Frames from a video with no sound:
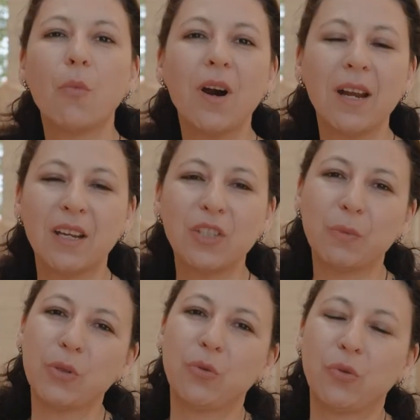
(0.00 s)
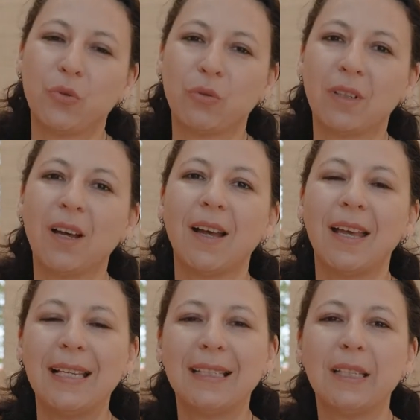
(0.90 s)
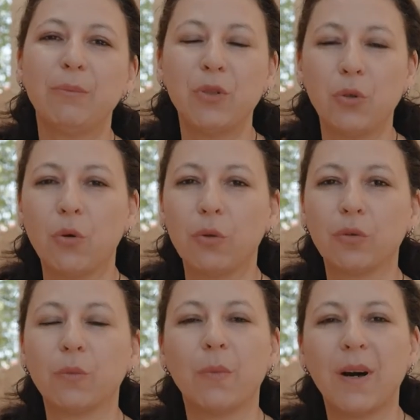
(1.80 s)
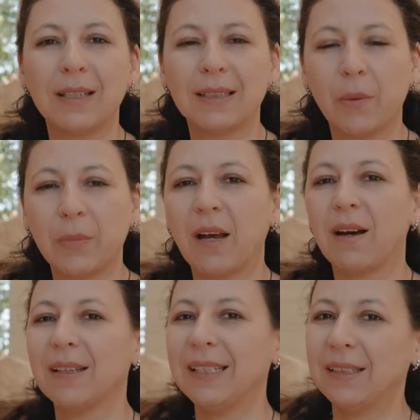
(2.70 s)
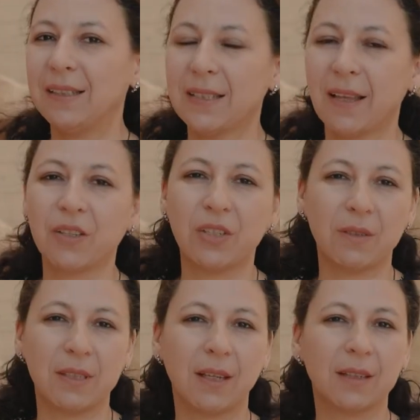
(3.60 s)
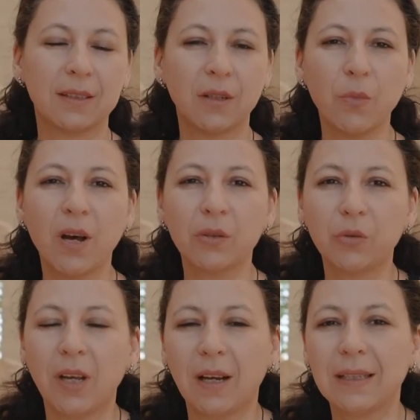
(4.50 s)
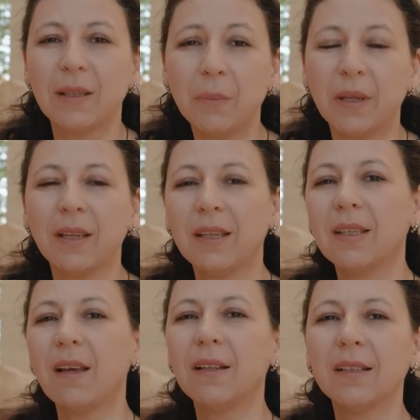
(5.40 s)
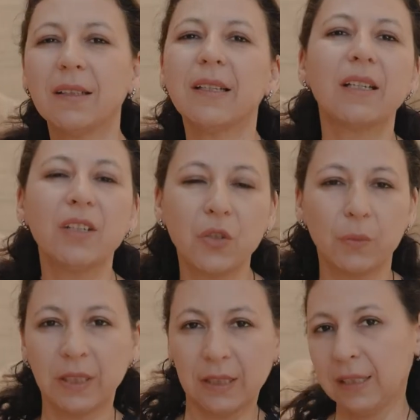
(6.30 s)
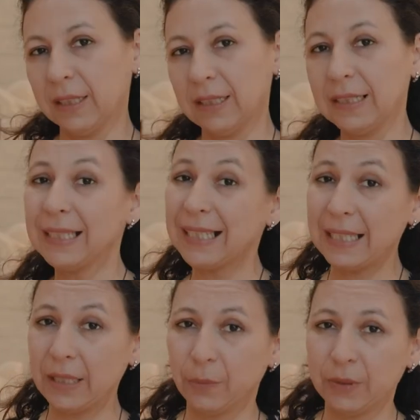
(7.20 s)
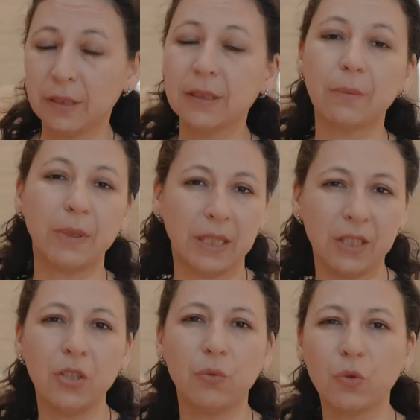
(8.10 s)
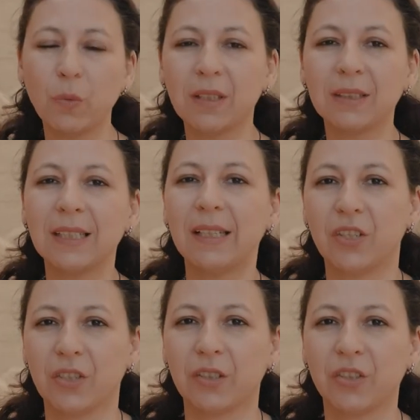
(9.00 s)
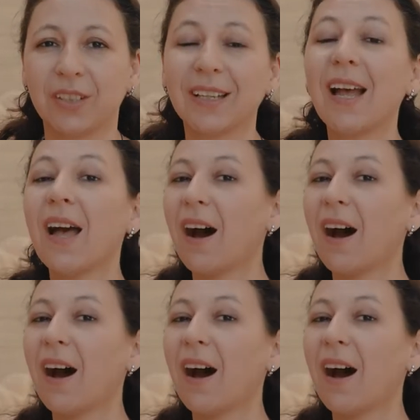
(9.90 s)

Bu araştırma sonucunda elde etmiş olduğum badem yağı, Hindistan cevizi yağı, tamanu yağı gibi yağların karışımlarını nasıl yapılır? Tabii ki işin uzmanlarıyla çalıştık.